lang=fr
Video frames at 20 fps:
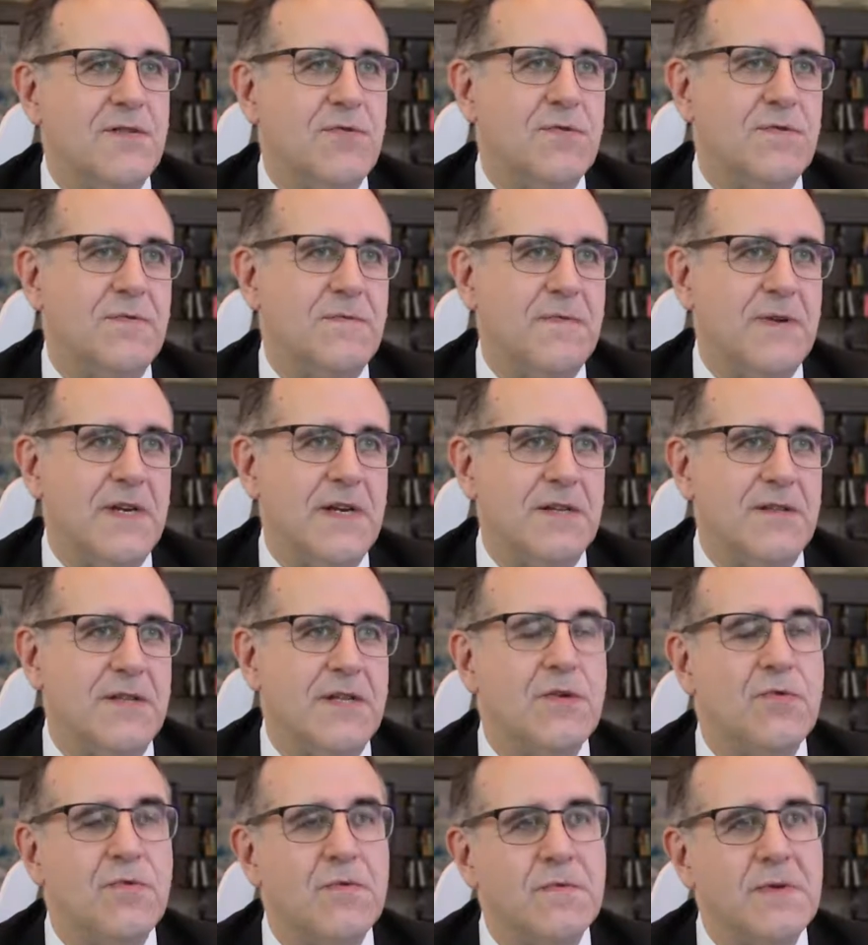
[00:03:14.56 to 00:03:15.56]
de faire
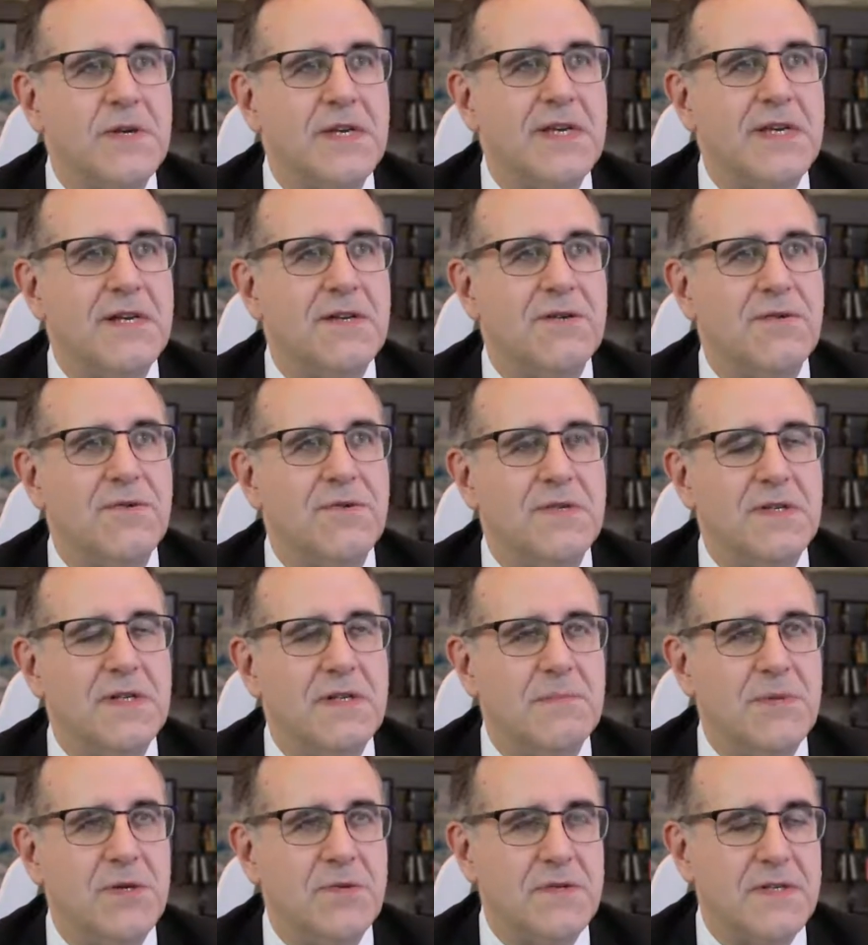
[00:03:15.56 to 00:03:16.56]
découvrir le
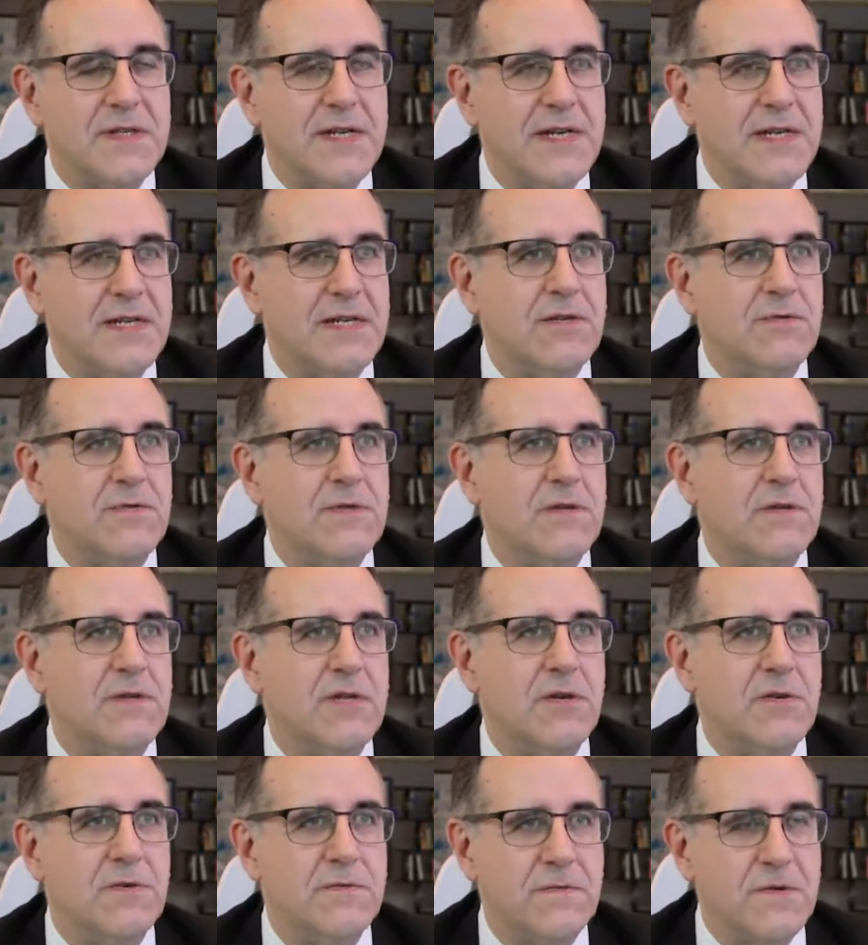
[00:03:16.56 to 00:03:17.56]
cinéma australien et
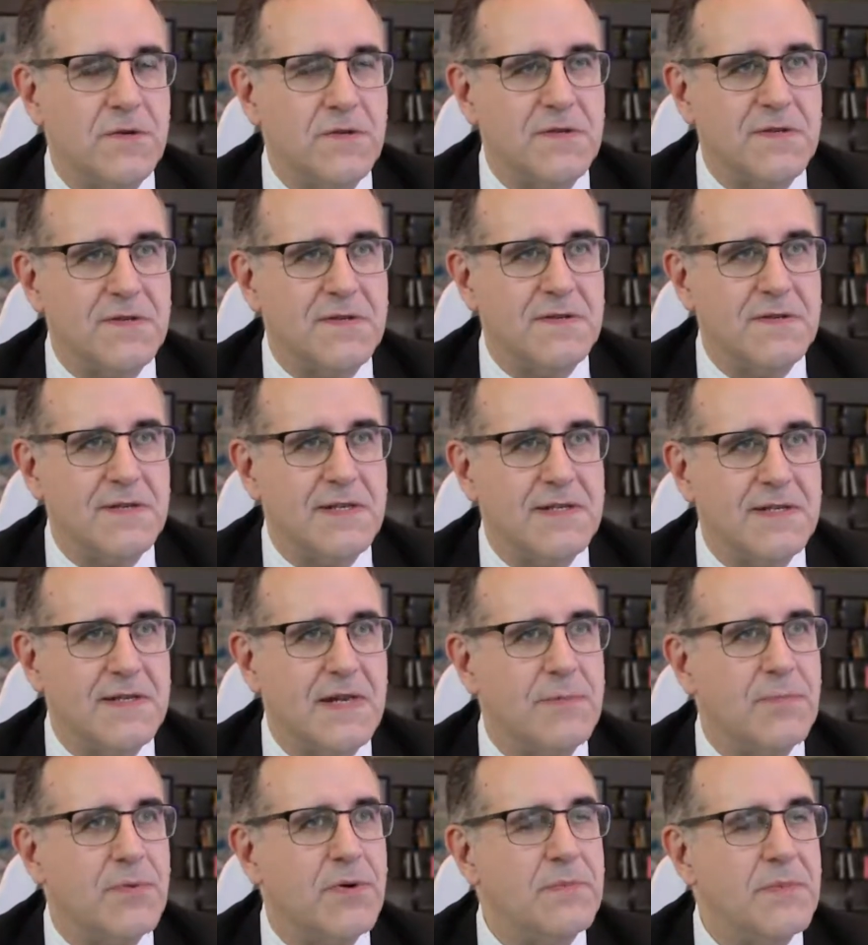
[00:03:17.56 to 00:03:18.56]
néo-zélandais en France. Ça, c'est
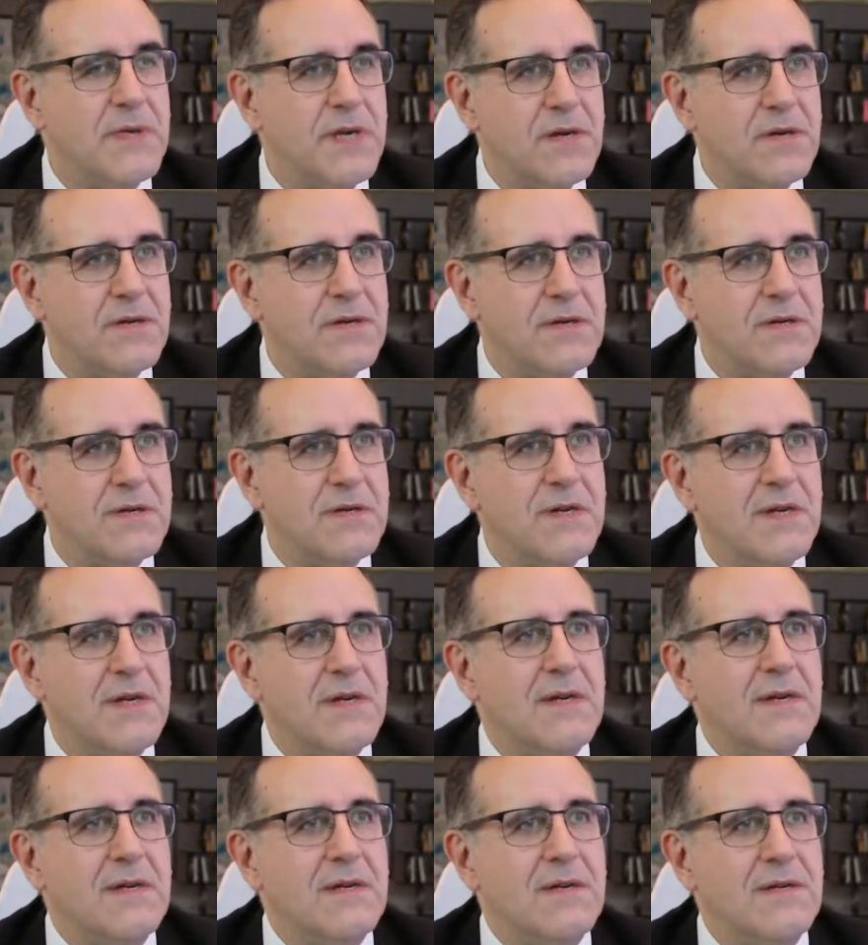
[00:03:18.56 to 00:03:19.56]
la première euh,
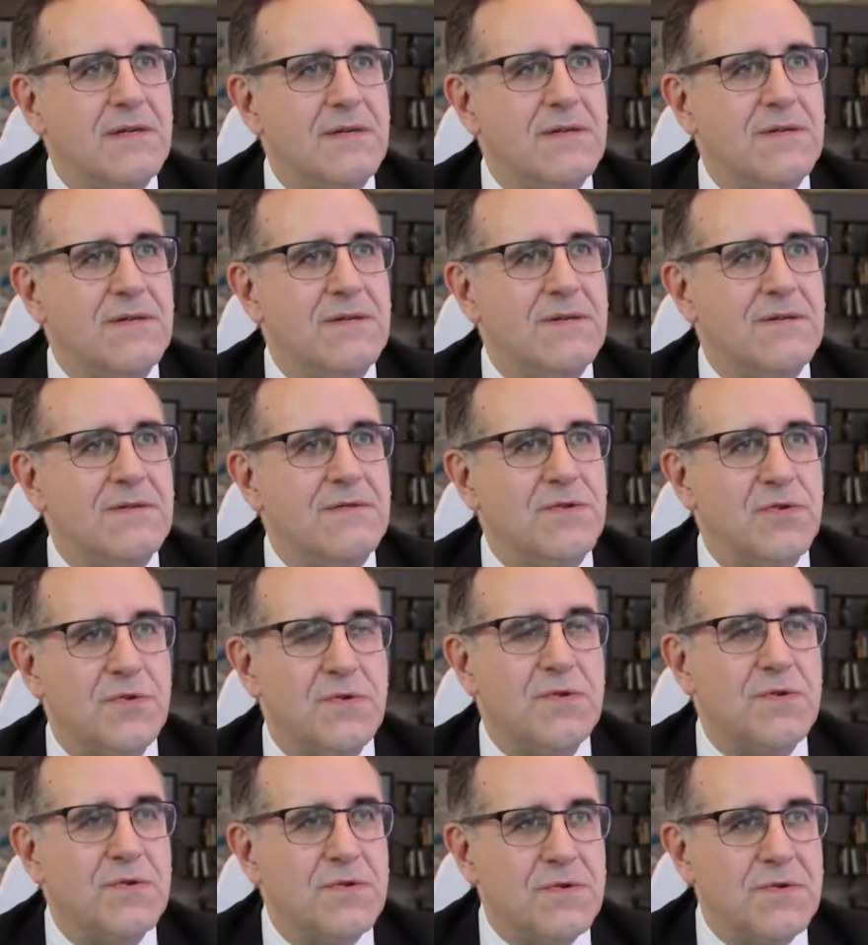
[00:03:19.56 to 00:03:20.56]
euh,
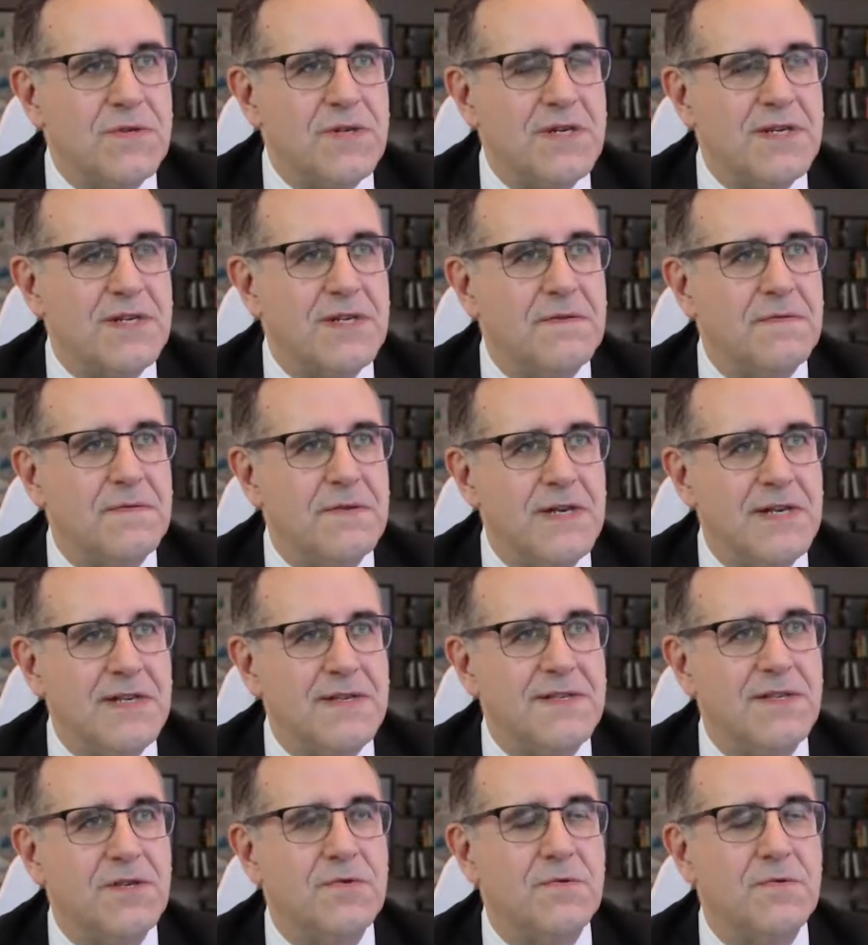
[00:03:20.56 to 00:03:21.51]
chose que je cherche à faire. C'est